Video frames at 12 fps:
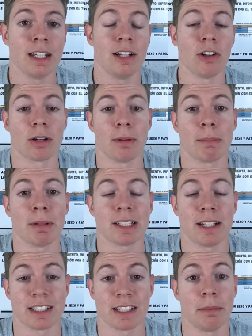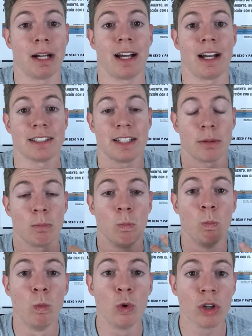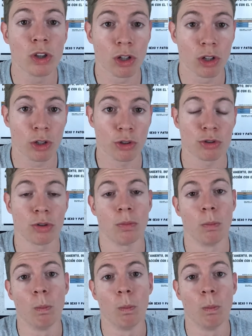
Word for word: y lo que va a pasar es que va a ser muy doloroso,